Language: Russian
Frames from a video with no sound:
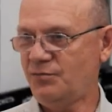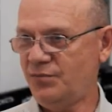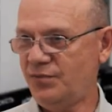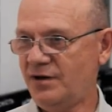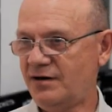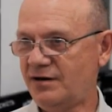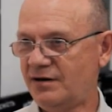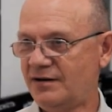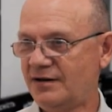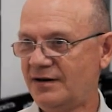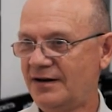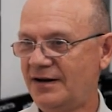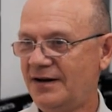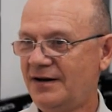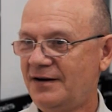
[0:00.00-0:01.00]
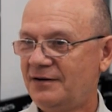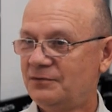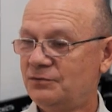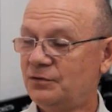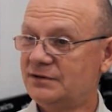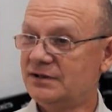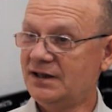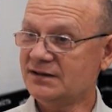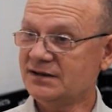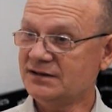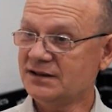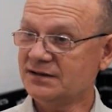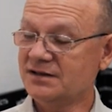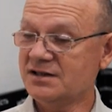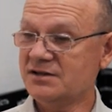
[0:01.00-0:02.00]
империи. Вот. Это
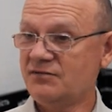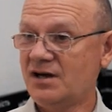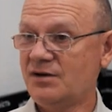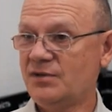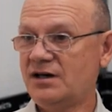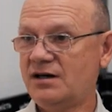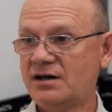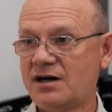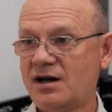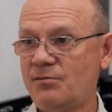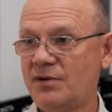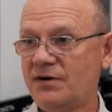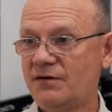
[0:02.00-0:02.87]
так называемый храм